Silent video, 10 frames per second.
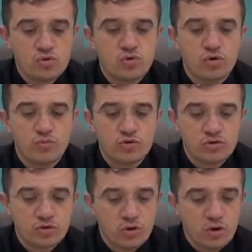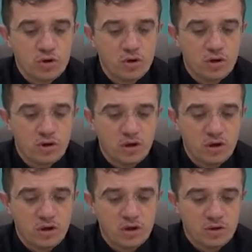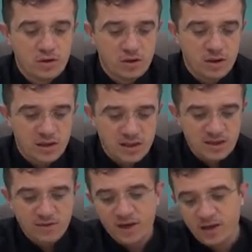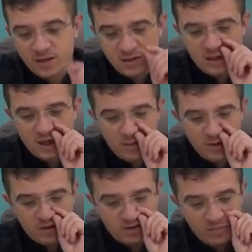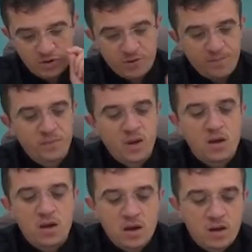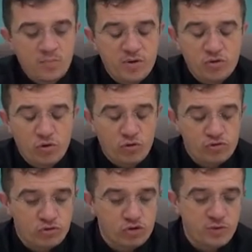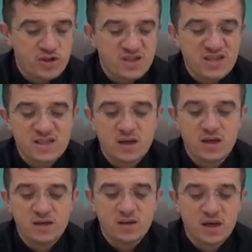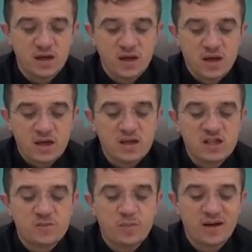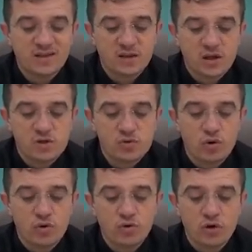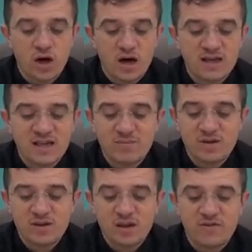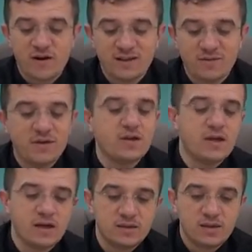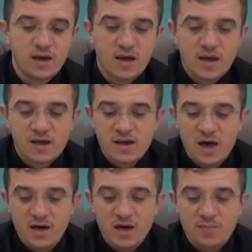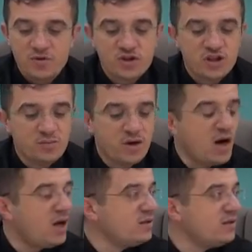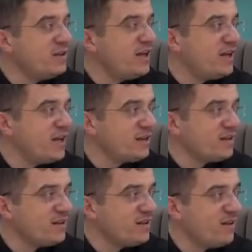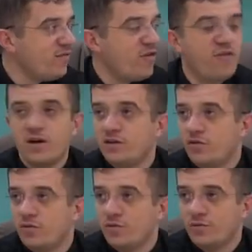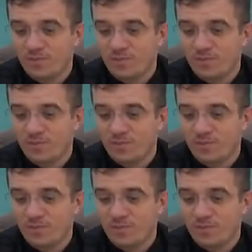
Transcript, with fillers: sormuş. E, ilgi ve alakasını devam ettirmiş. 1935 Nisan ayında Isparta'da sorgu hakimliğinde ifade verirken Ya Rab canımı al diyerek vefat ediyor.